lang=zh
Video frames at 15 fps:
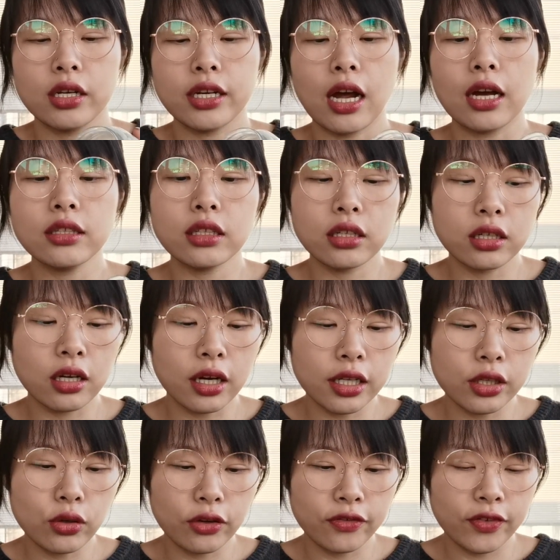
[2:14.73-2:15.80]
然后它的颗
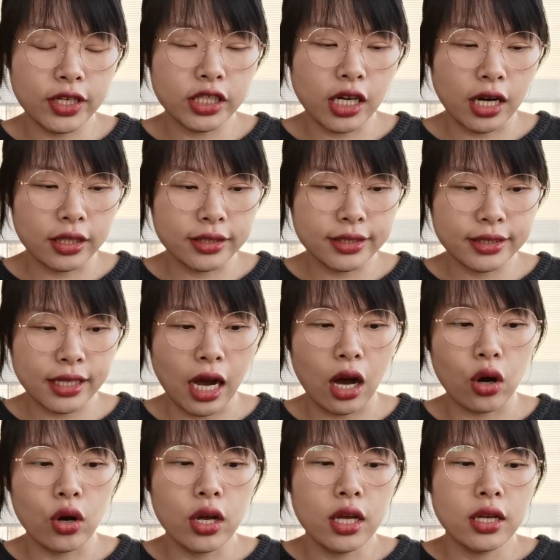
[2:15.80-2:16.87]
粒又非常
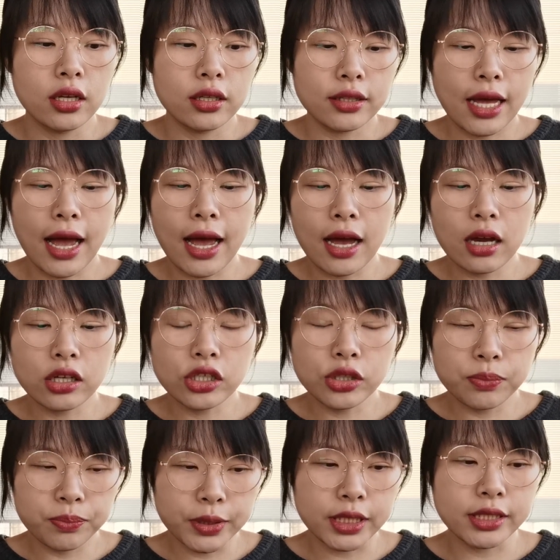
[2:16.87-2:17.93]
小，它是
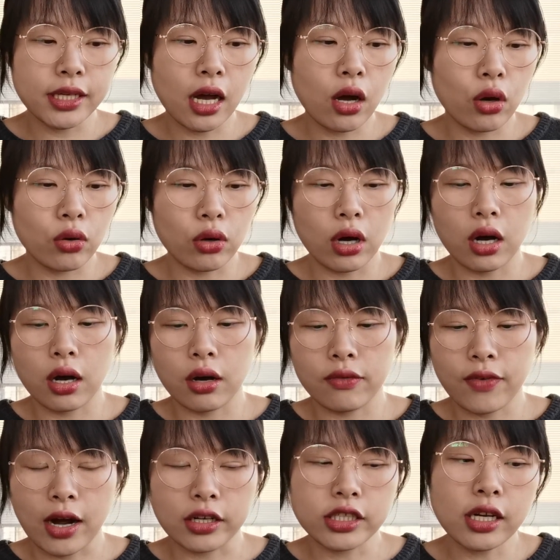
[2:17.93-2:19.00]
比较呃，
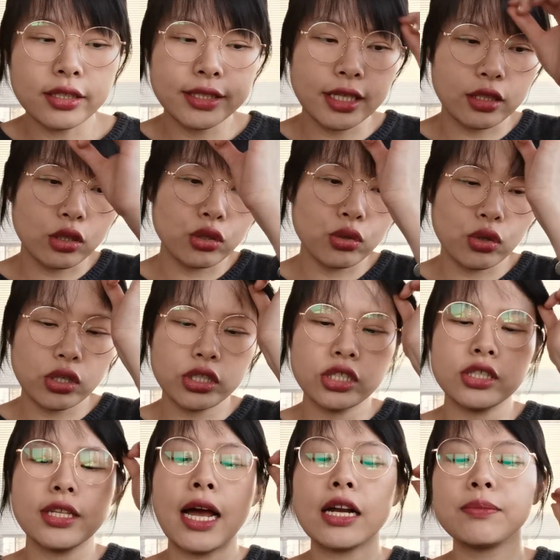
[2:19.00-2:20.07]
网上写的说
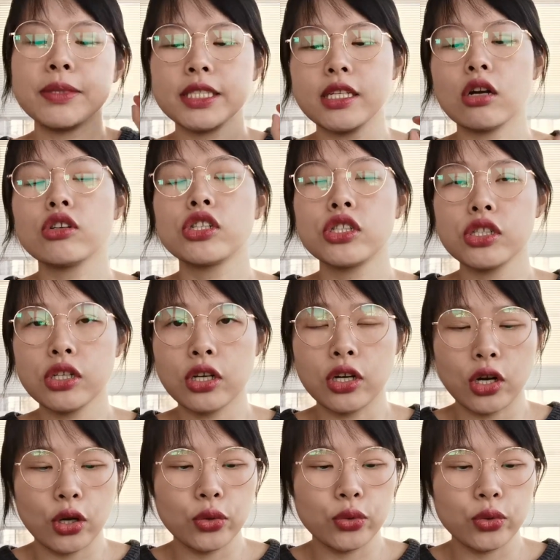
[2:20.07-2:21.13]
是它比较适
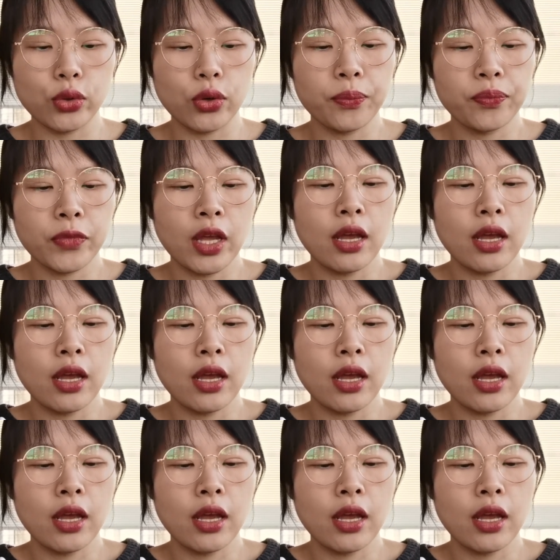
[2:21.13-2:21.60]
合于。